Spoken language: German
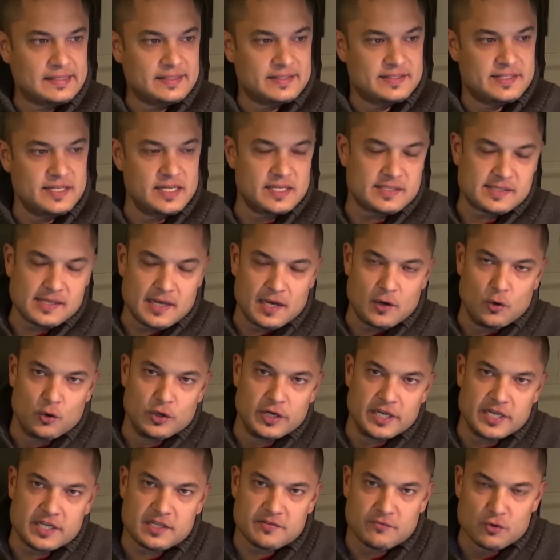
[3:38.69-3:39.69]
Dieser
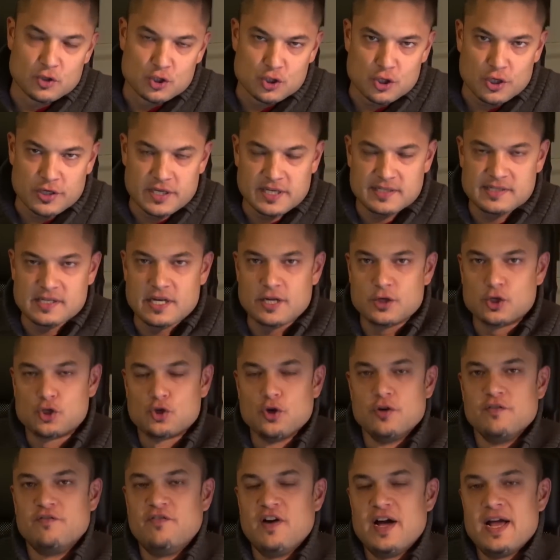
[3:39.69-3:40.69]
und ich wünschen euch jetzt einen
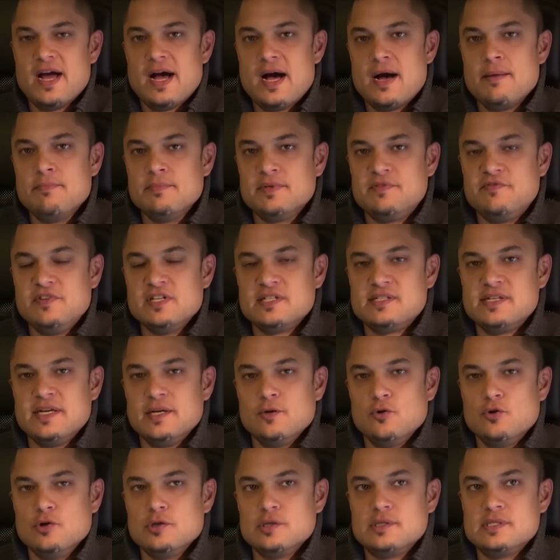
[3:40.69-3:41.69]
schönen Feierabend. Wir sehen
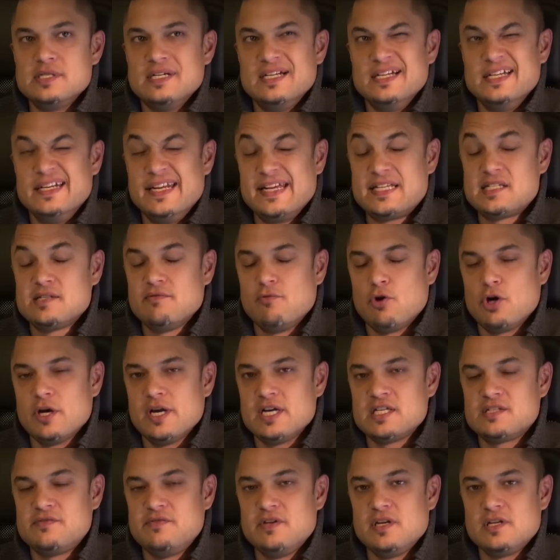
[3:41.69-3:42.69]
uns äh, nächste Woche
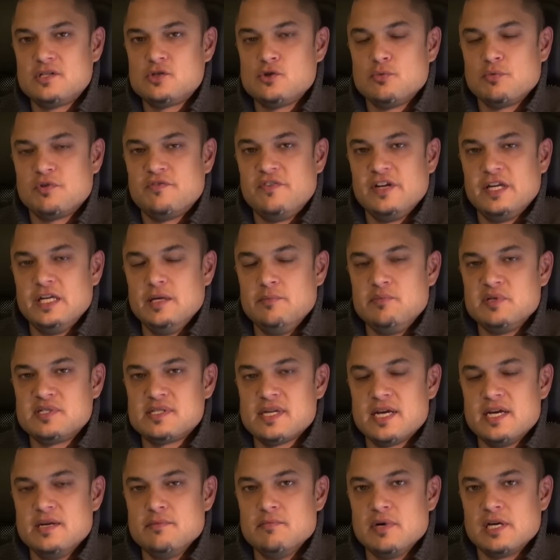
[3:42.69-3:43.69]
erst wieder zum Quickie. Bis
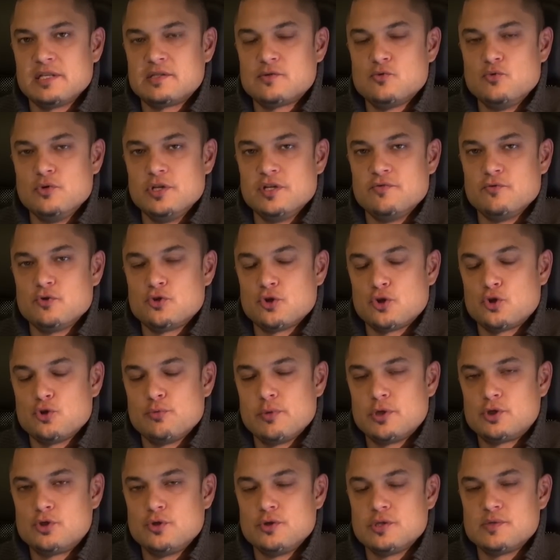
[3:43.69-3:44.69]
dahin macht's gut. Ich wünsche euch schon
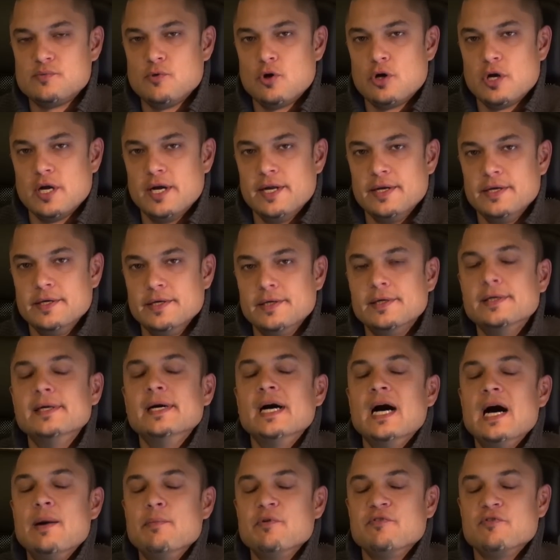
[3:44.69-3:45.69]
mal ein schönes Wochenende.
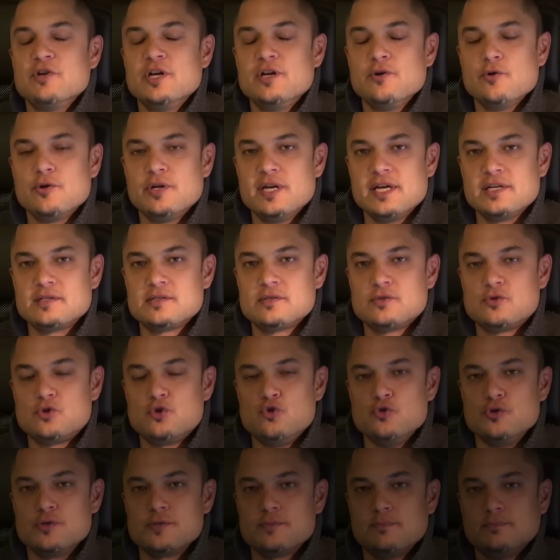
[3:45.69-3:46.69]
Armin von N.Next.
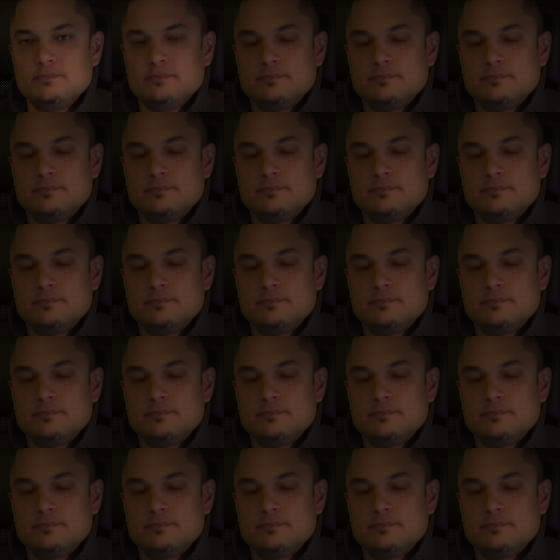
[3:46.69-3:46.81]
Tschüss.